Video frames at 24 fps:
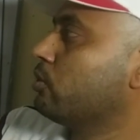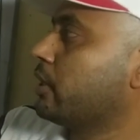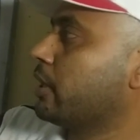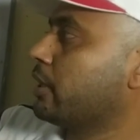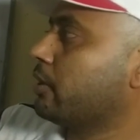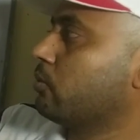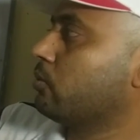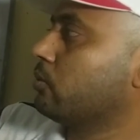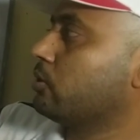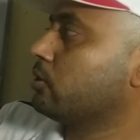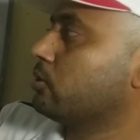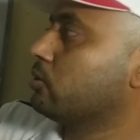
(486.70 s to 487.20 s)
দ্বারা
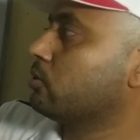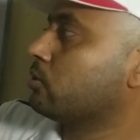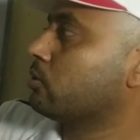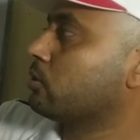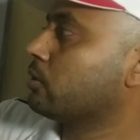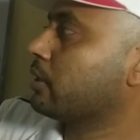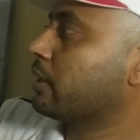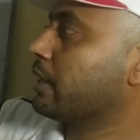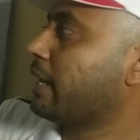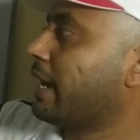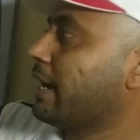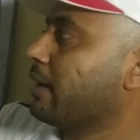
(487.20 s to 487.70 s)
গঠিত
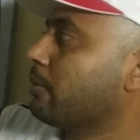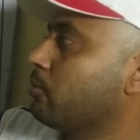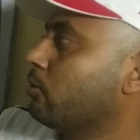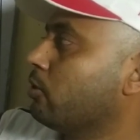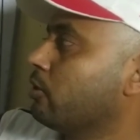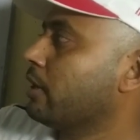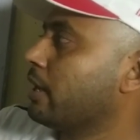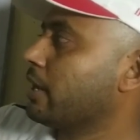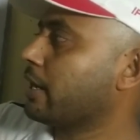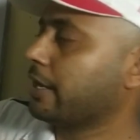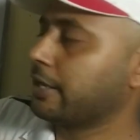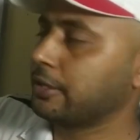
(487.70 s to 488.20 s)
কার্বন
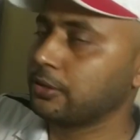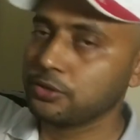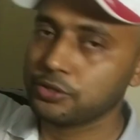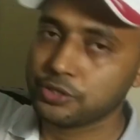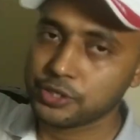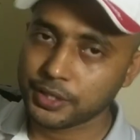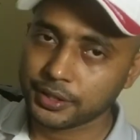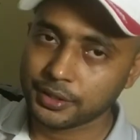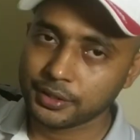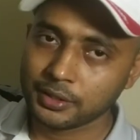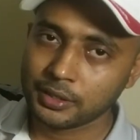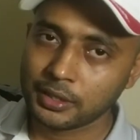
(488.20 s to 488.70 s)
আর
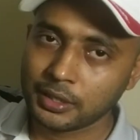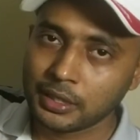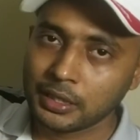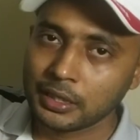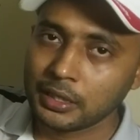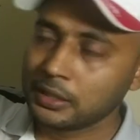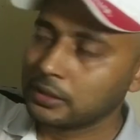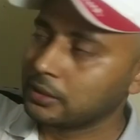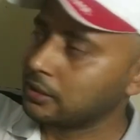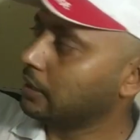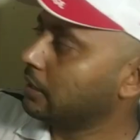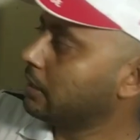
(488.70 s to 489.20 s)
হাইড্রোজেন
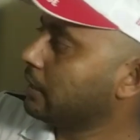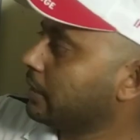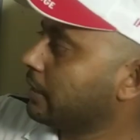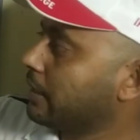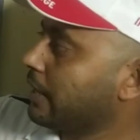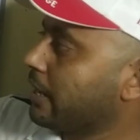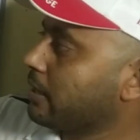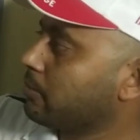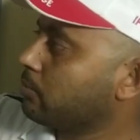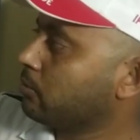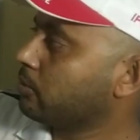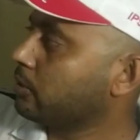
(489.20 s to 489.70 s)
তাহলে
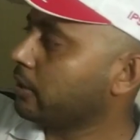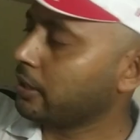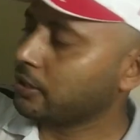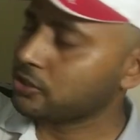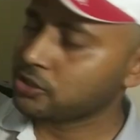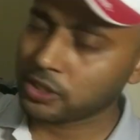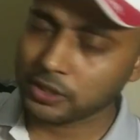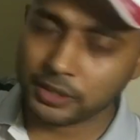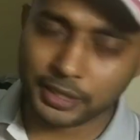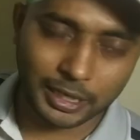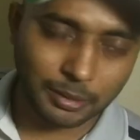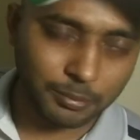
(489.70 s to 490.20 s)
কার্বনের
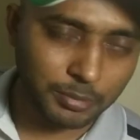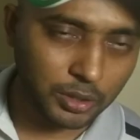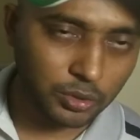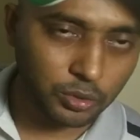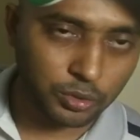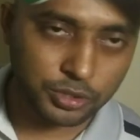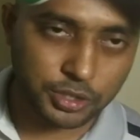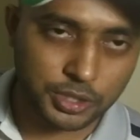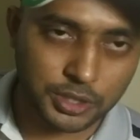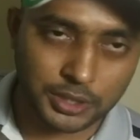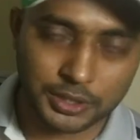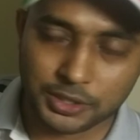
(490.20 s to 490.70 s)
সাথে একবার
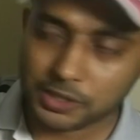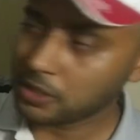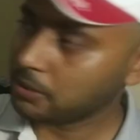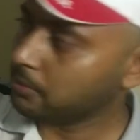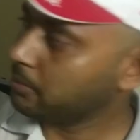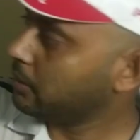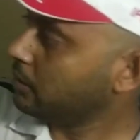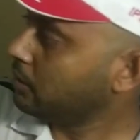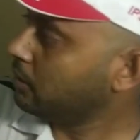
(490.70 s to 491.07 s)
অক্সিজেন যাবে